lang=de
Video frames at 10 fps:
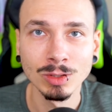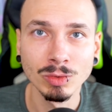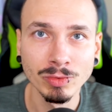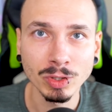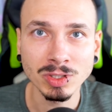
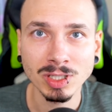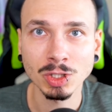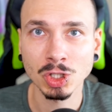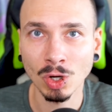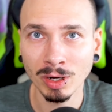Du wirst
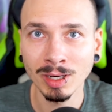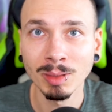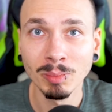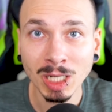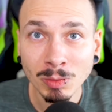es schon
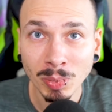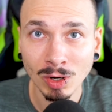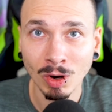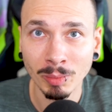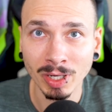
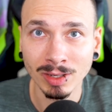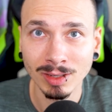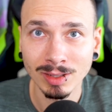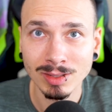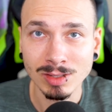mitbekommen.
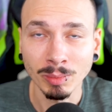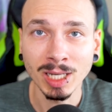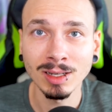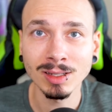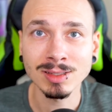
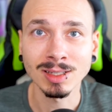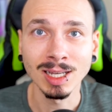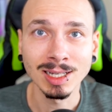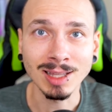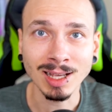Zumindest
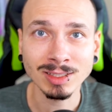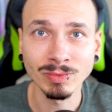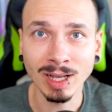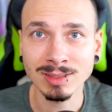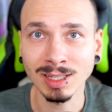
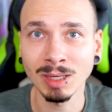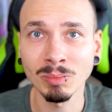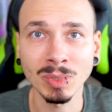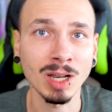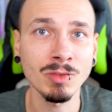das, was
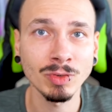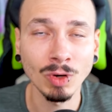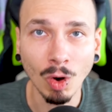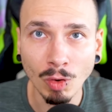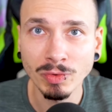eben dann
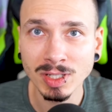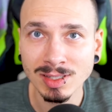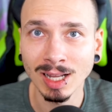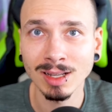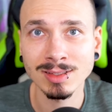von
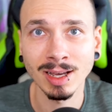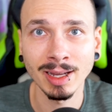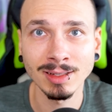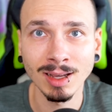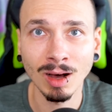offizieller
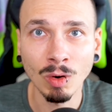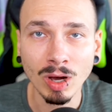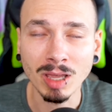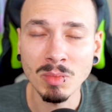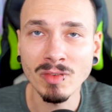Seite
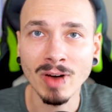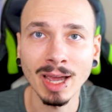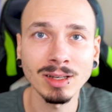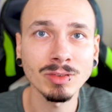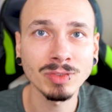auch immer
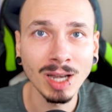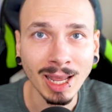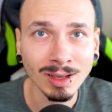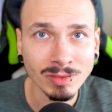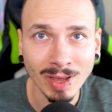weiter
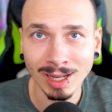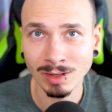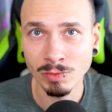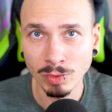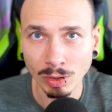verlängert
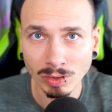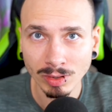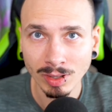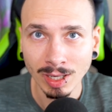werden wird.